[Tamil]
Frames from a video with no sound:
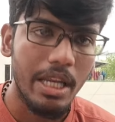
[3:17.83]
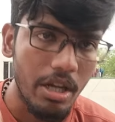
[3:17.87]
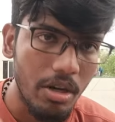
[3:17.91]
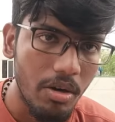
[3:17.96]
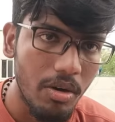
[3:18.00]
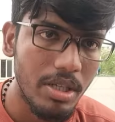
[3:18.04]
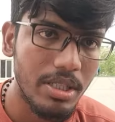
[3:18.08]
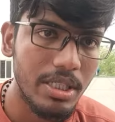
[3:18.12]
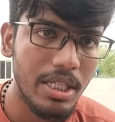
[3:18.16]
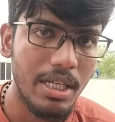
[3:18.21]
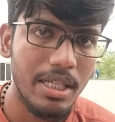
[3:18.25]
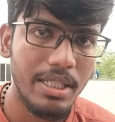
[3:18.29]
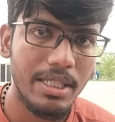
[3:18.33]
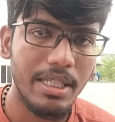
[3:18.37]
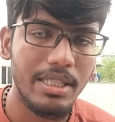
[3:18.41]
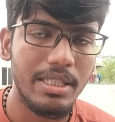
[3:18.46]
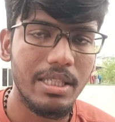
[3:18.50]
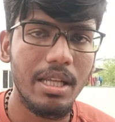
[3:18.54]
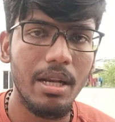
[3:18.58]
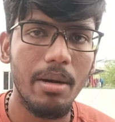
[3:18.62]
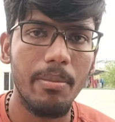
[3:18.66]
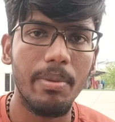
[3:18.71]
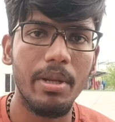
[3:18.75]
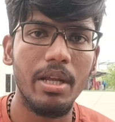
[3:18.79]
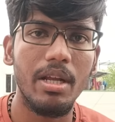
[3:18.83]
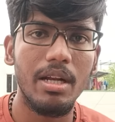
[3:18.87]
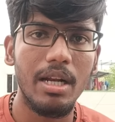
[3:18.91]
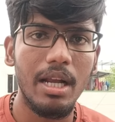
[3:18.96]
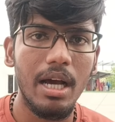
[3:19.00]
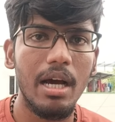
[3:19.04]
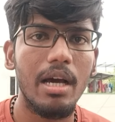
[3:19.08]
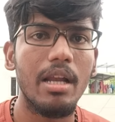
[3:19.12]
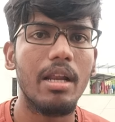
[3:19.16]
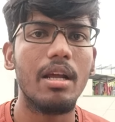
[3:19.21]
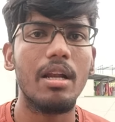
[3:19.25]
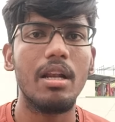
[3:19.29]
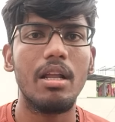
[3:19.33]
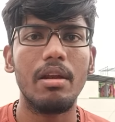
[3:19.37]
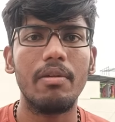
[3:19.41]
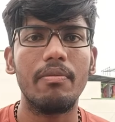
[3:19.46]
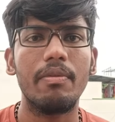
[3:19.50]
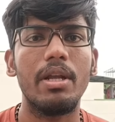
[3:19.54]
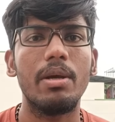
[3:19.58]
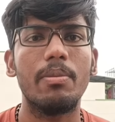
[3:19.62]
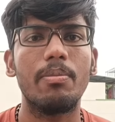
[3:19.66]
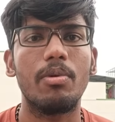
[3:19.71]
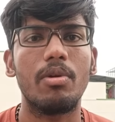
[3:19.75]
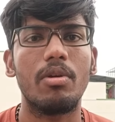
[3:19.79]
என்னோட சேனலை சப்ஸ்கிரைப் பண்ணிங்க நான்
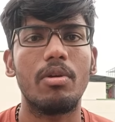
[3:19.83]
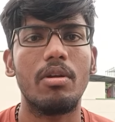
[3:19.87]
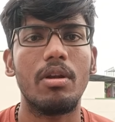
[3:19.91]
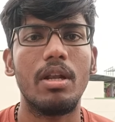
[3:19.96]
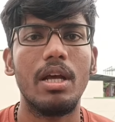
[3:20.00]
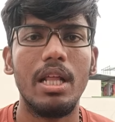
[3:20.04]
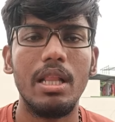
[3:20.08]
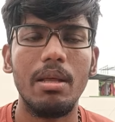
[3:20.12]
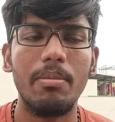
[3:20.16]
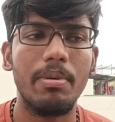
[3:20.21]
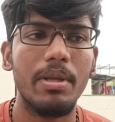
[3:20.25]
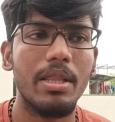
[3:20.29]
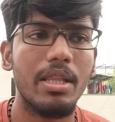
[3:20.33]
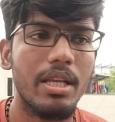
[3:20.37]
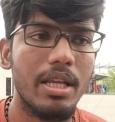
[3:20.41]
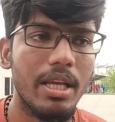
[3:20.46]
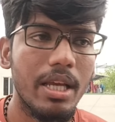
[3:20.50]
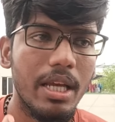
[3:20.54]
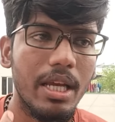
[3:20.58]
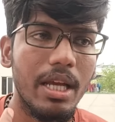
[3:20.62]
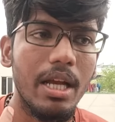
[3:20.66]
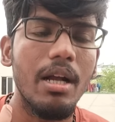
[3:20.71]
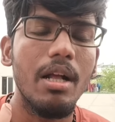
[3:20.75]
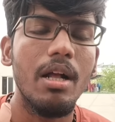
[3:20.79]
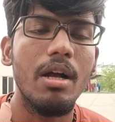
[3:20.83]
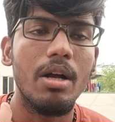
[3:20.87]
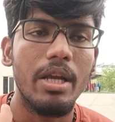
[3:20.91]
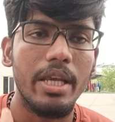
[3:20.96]
ரெகுலர் வீடியோ போட்டு வரேன் அதை பார்த்து நீங்கள்